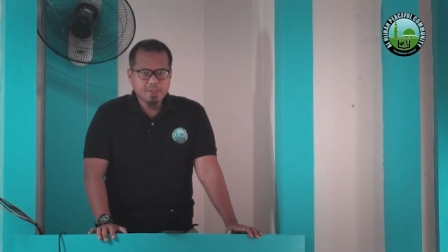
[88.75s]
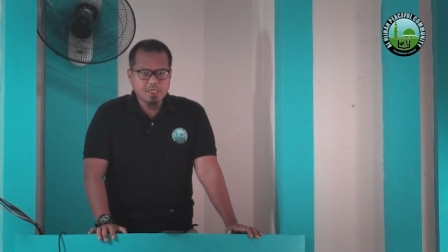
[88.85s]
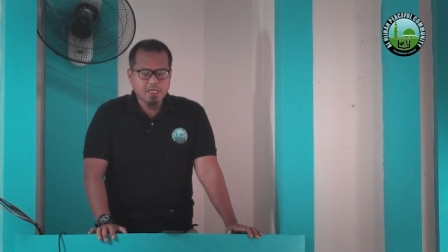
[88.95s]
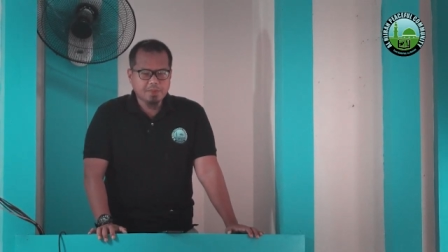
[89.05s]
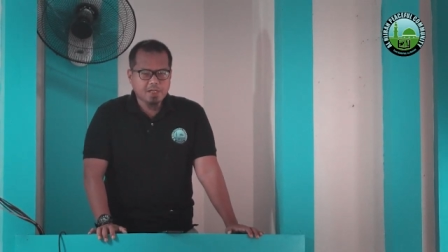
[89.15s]

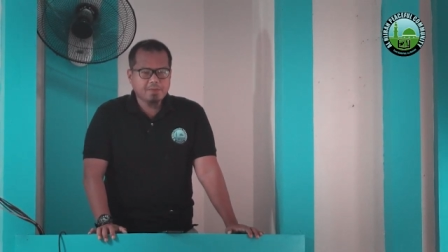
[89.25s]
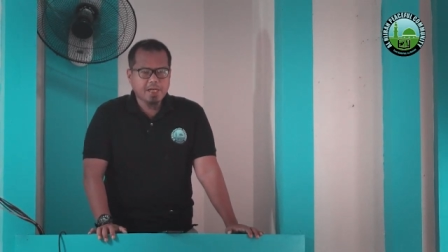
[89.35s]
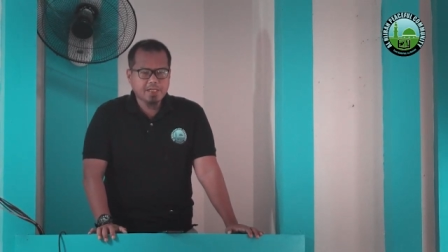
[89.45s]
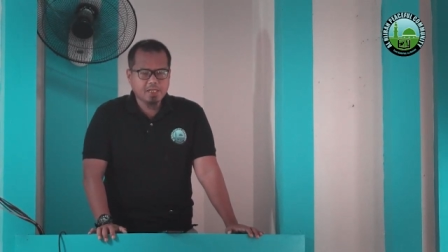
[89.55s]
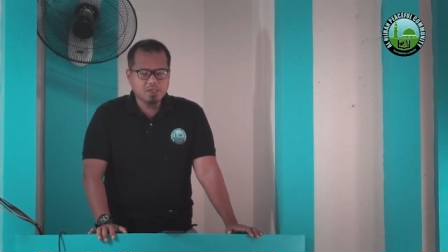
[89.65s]
na
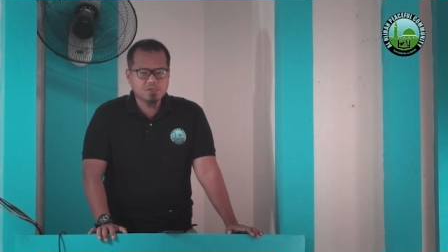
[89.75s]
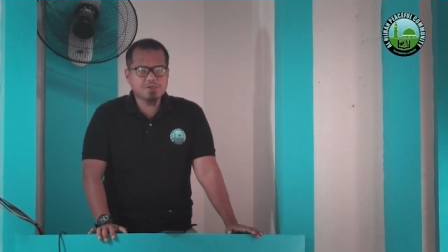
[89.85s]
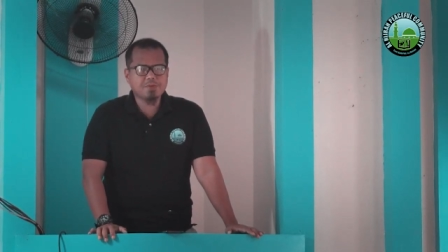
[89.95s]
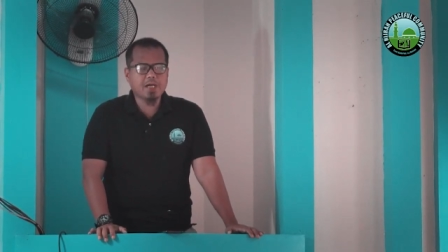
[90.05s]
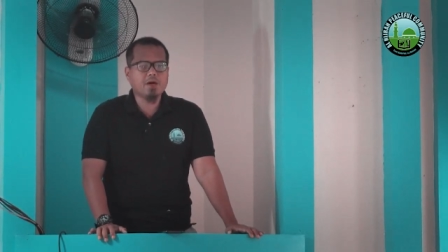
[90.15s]
ibinaba ni Allah
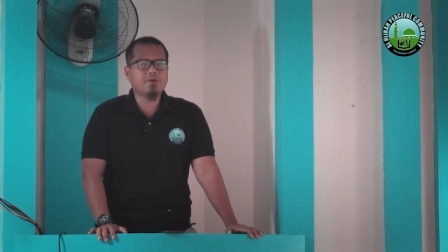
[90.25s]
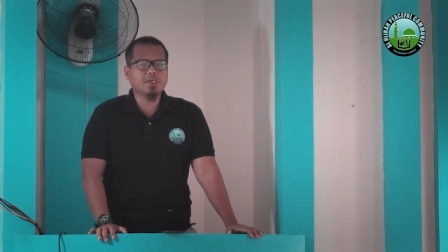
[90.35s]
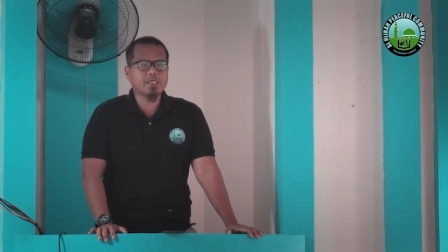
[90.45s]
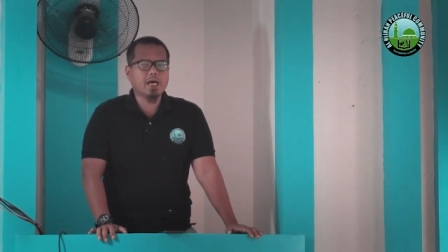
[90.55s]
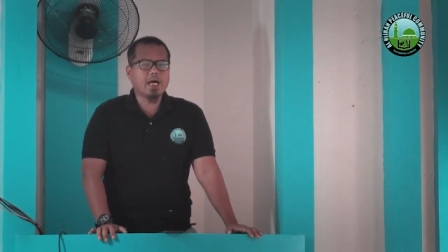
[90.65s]

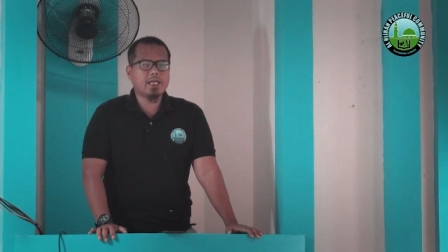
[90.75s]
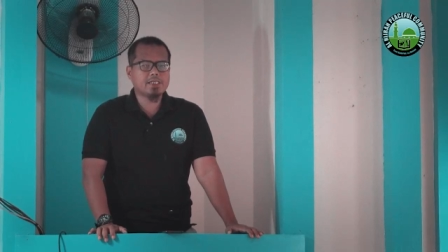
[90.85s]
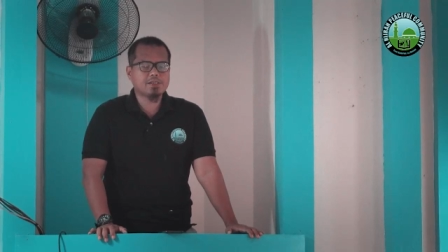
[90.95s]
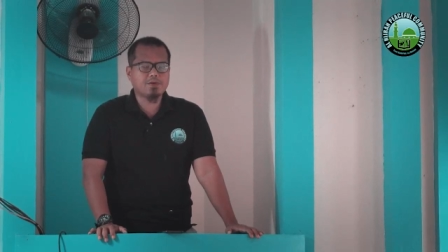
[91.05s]
subhanahu wa ta'ala sa